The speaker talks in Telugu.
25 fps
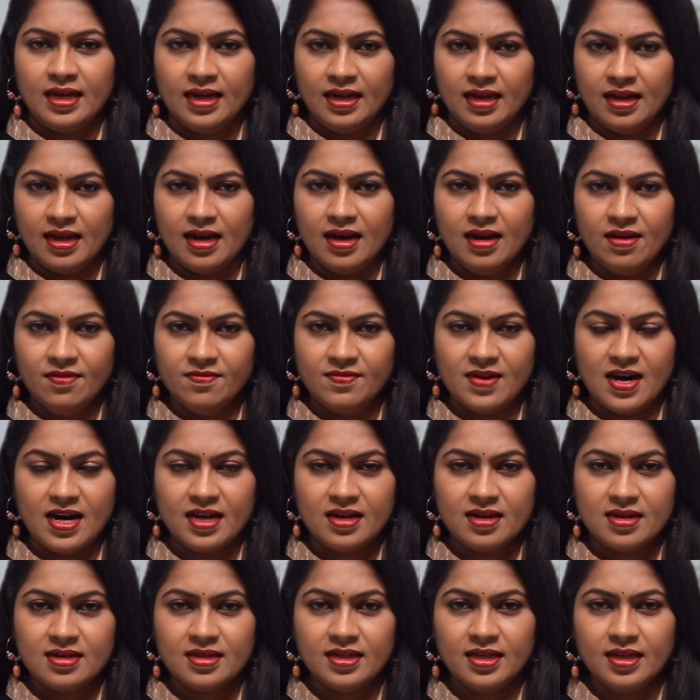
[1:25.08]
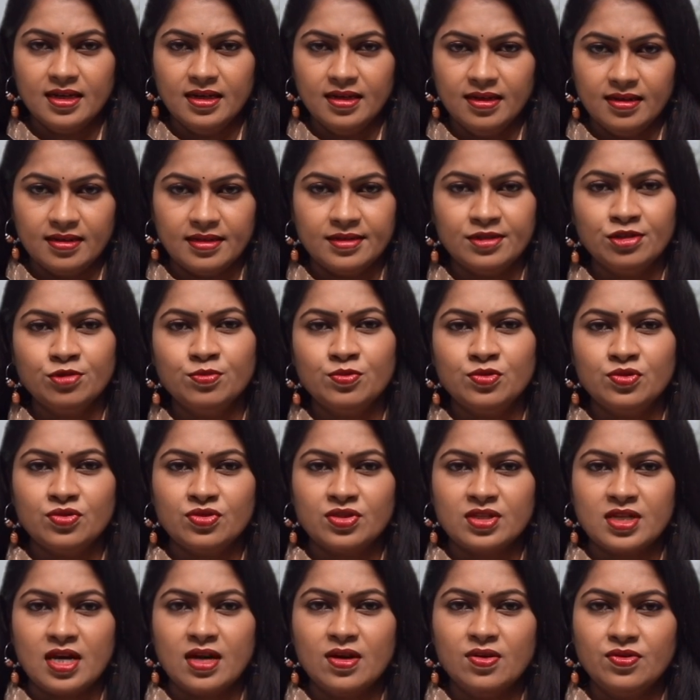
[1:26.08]
ఇలా వారానికి రెండు మూడు
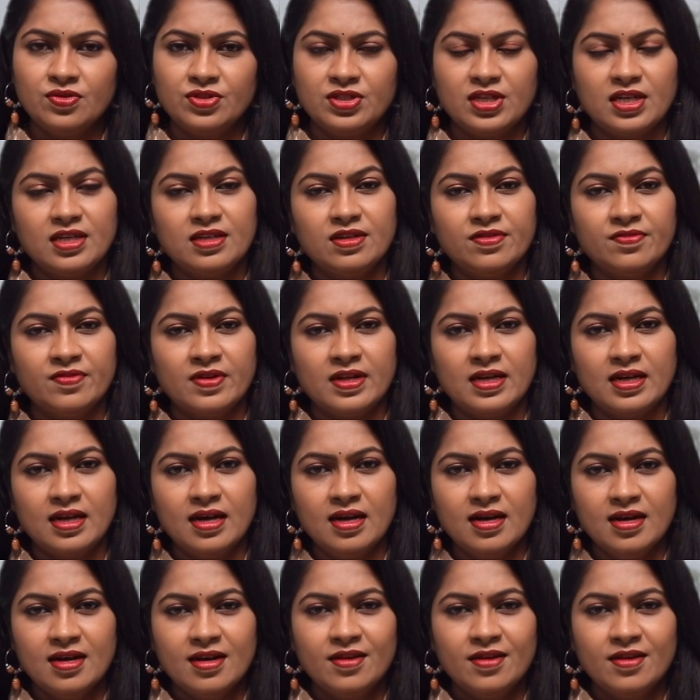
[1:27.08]
సార్లు చేయడం వల్ల